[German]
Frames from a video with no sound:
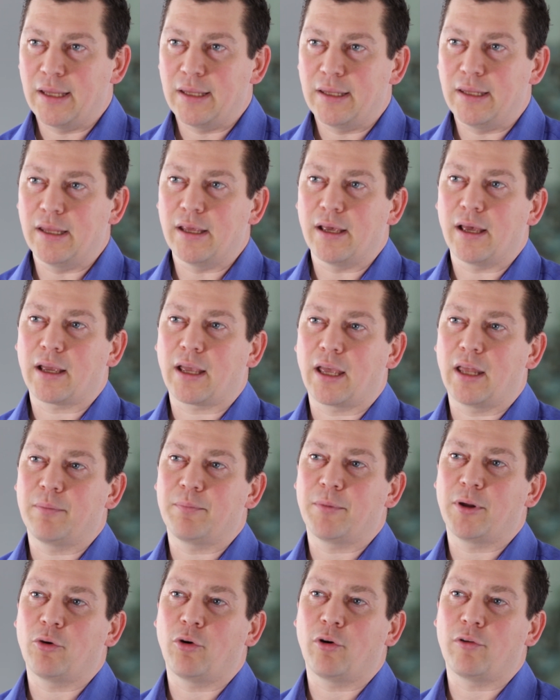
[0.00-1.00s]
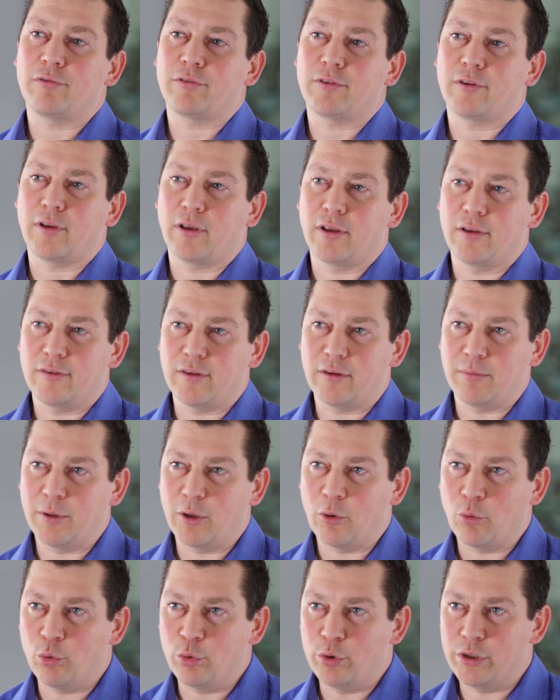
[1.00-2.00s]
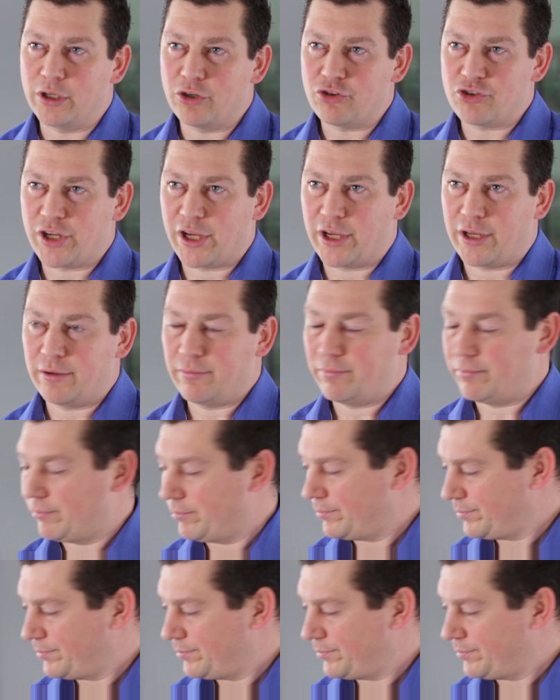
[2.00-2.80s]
Hier erkennt man oft sich wiederholende Schäden.